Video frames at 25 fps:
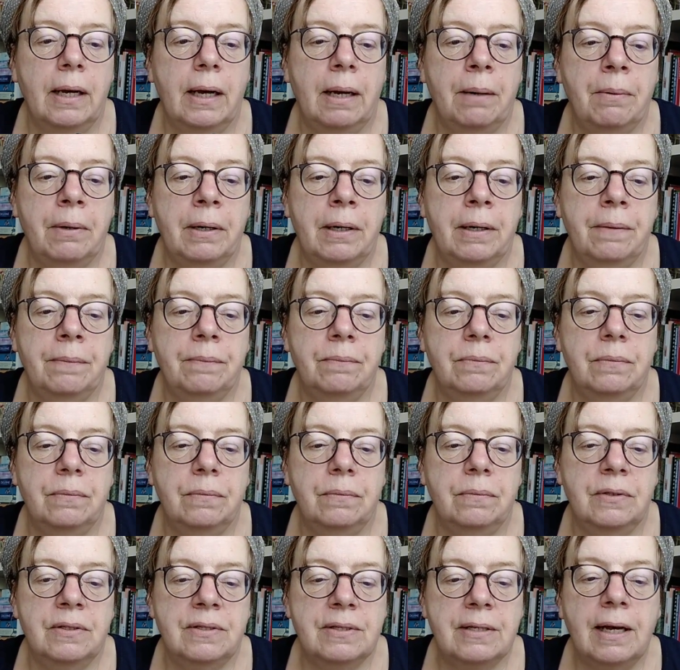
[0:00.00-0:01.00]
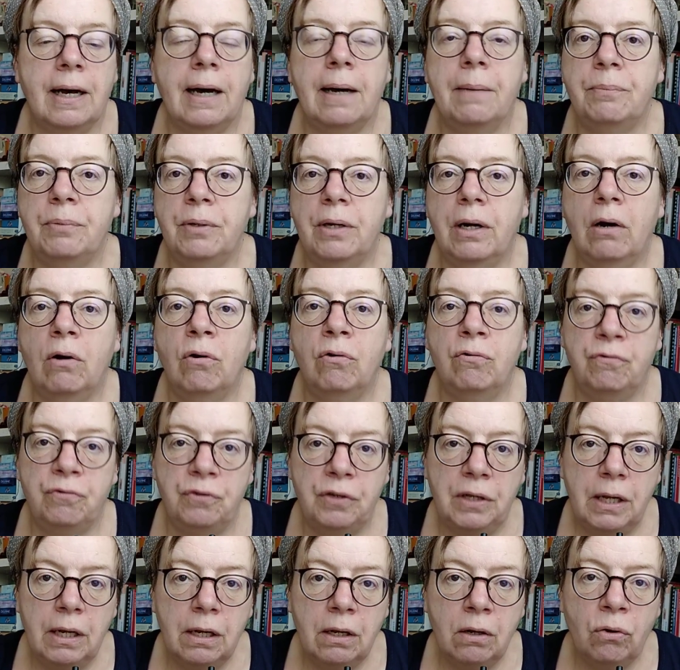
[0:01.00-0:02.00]
Aber es gab ja auch
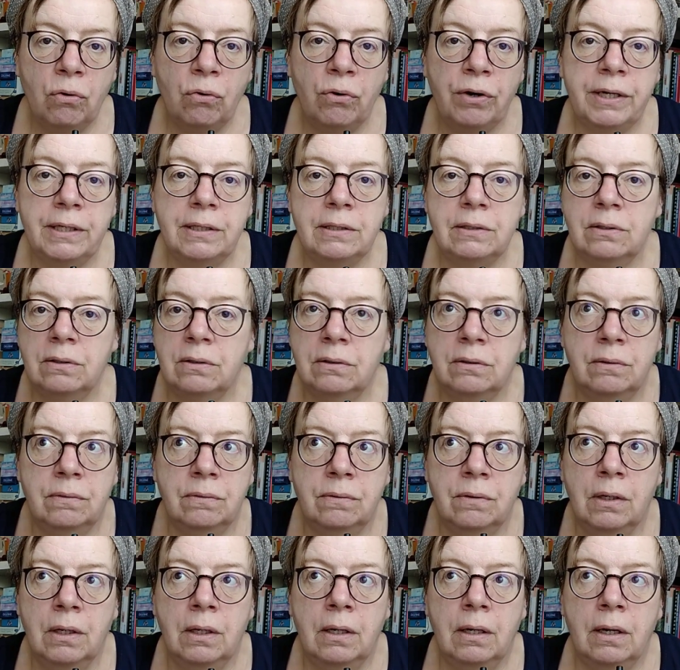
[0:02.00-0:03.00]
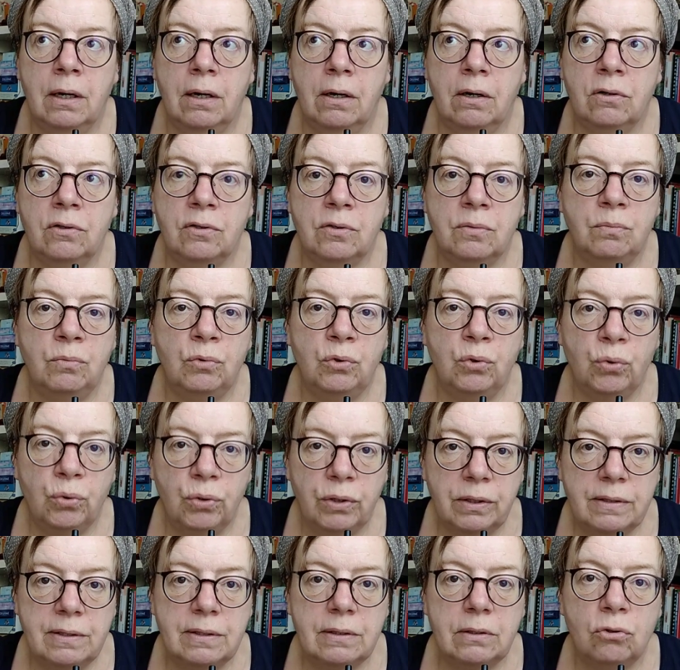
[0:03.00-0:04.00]
viele Leute aus dem
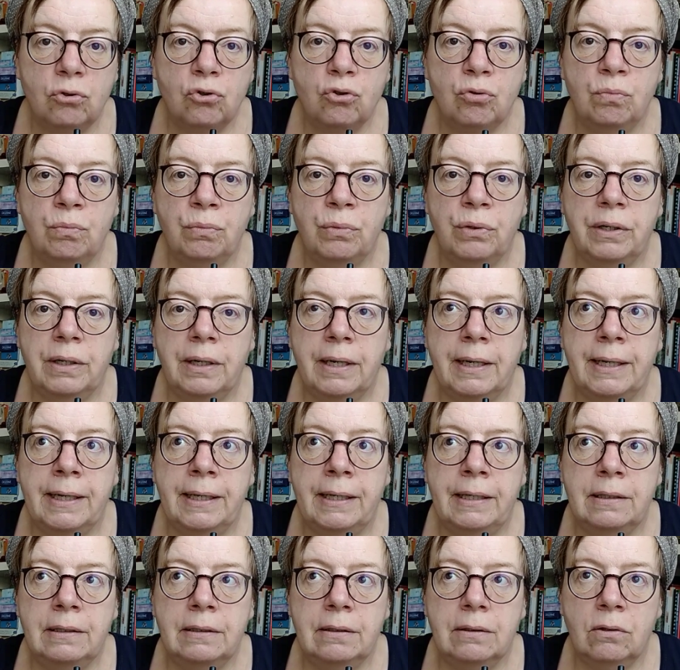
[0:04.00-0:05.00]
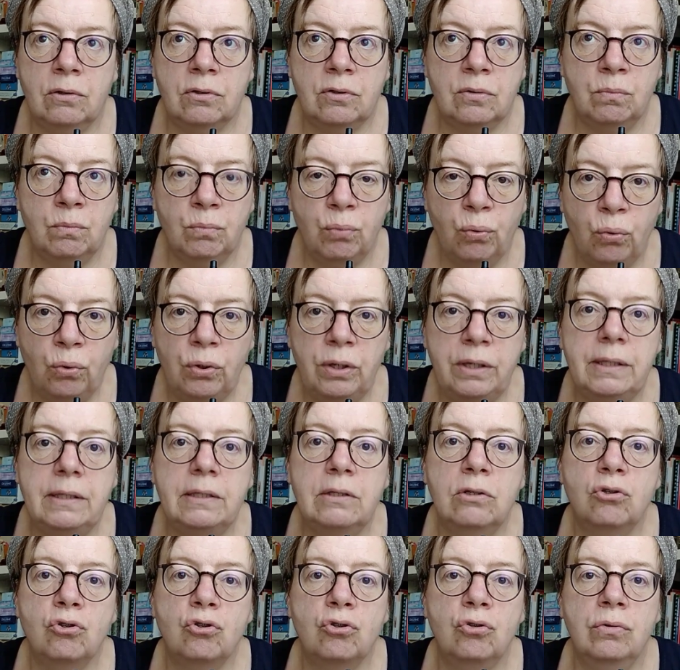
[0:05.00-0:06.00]
juristischen Bereich, aus dem
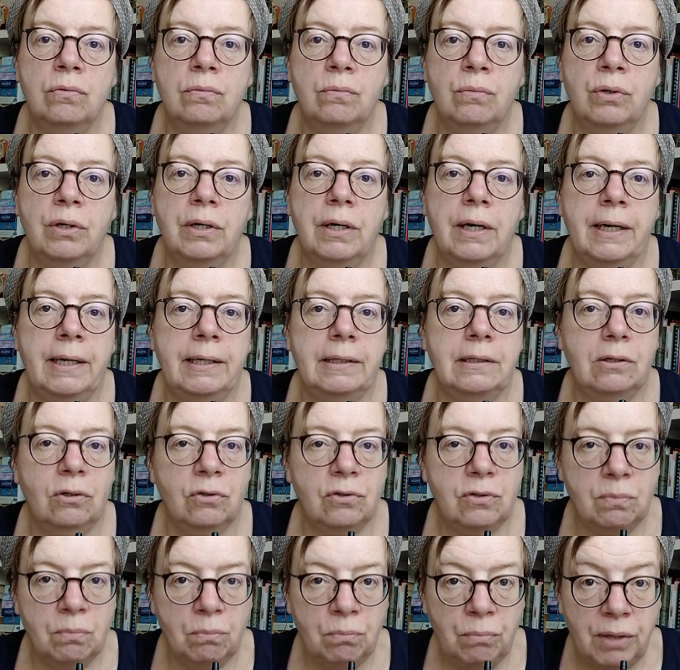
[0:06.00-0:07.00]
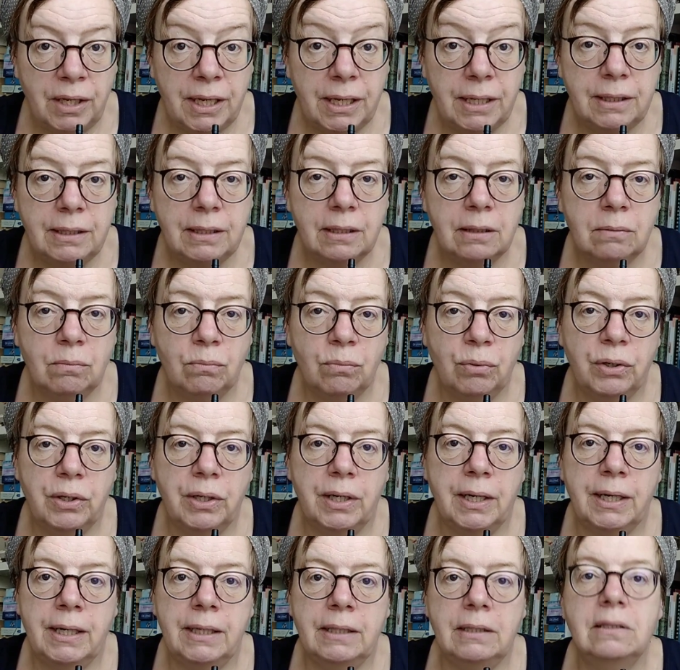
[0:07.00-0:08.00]
politischen Bereich, aus dem
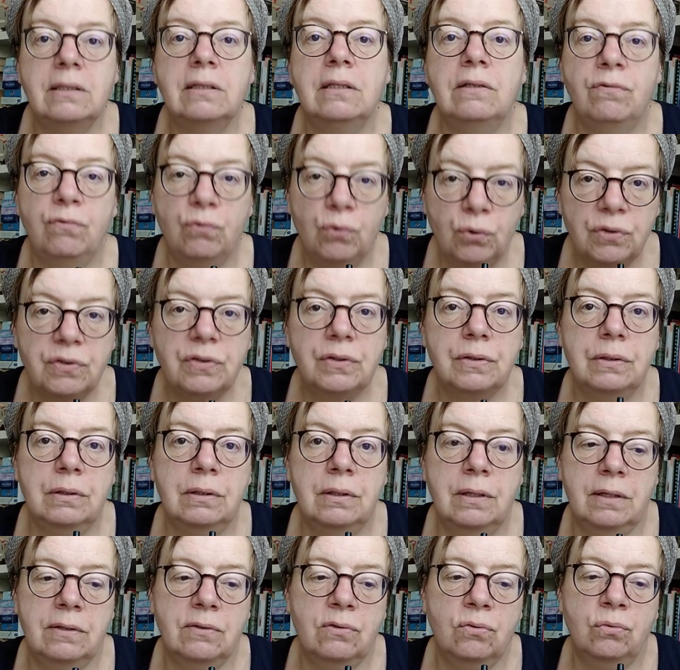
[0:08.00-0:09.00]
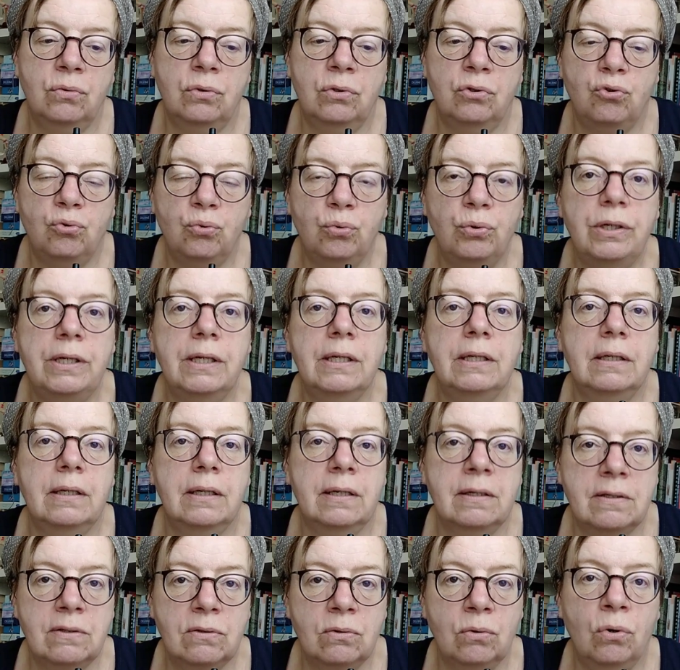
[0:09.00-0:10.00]
Medienbereich, die wussten, dass so ein Julian
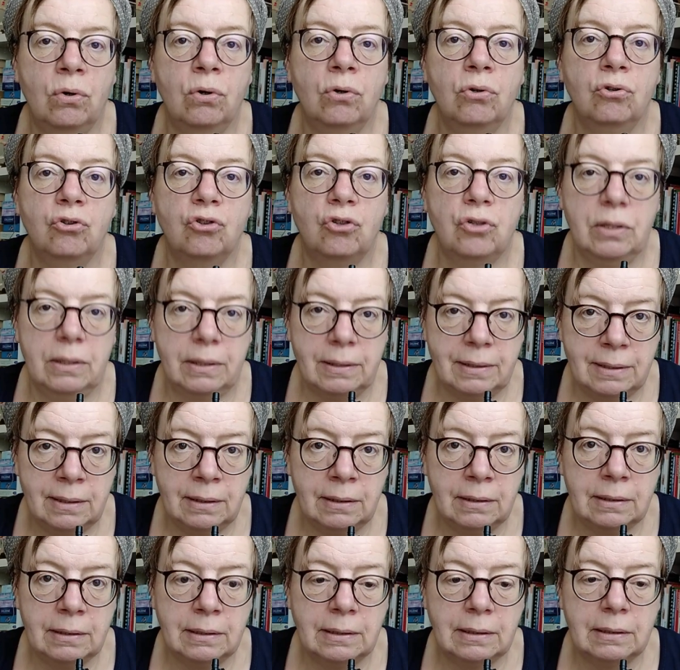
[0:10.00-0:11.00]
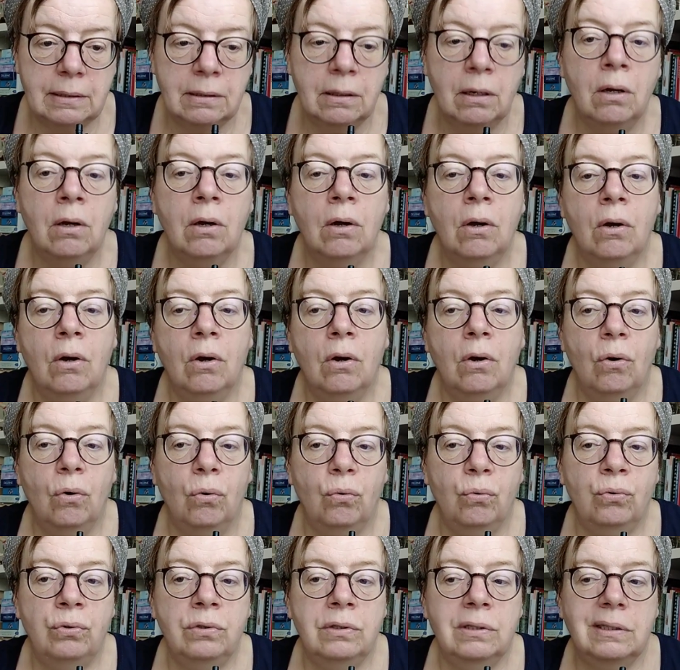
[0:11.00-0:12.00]
Assange sitzt.
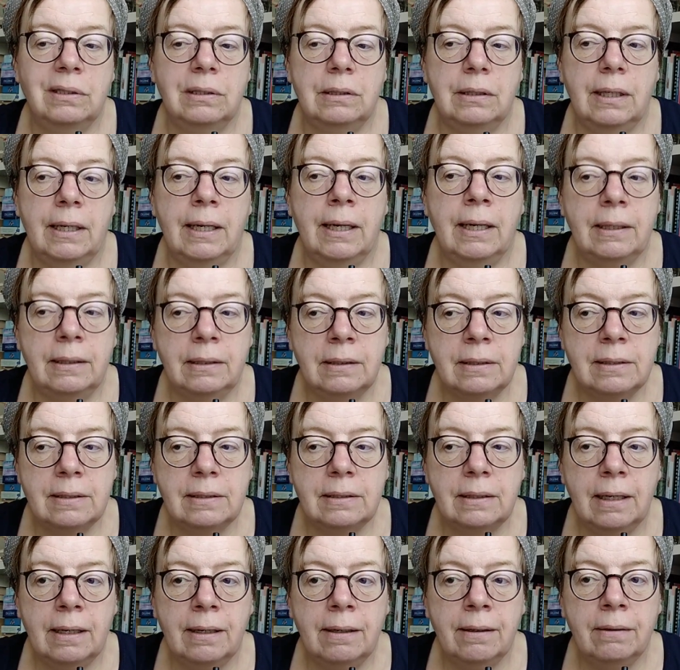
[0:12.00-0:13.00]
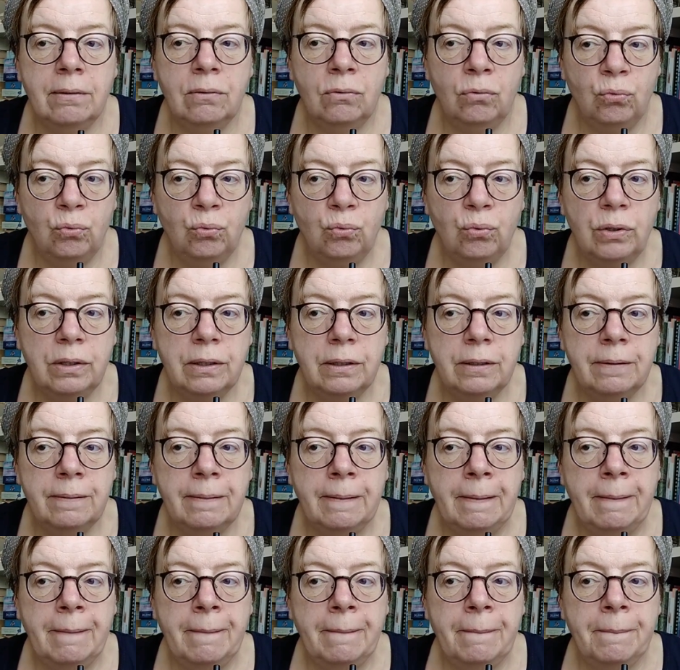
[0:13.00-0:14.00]
Und er ist ja nur
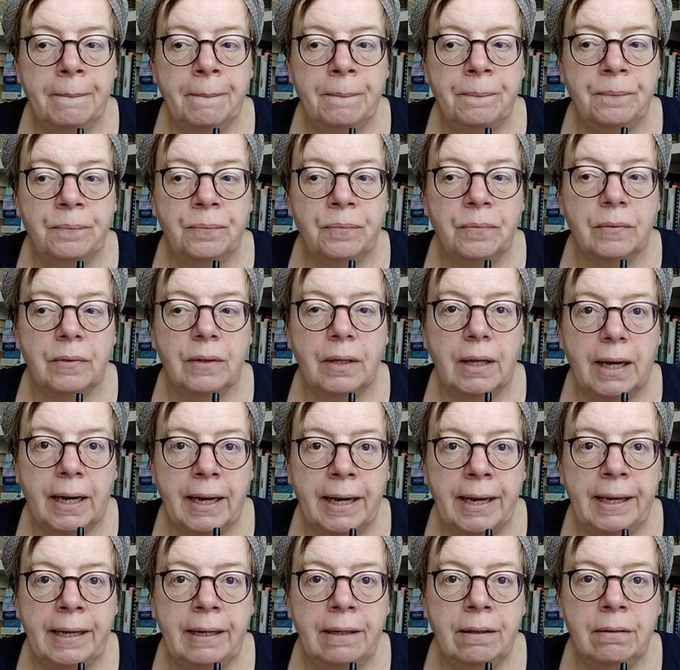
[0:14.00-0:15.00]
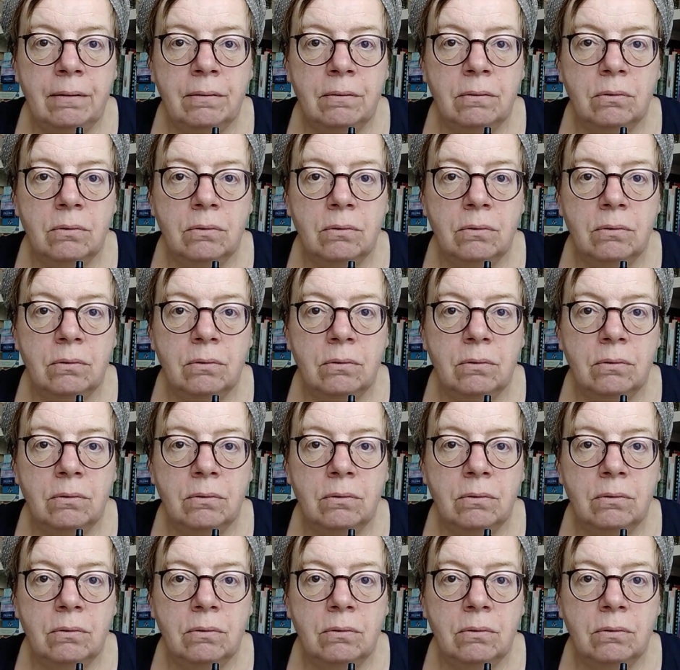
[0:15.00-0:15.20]
ein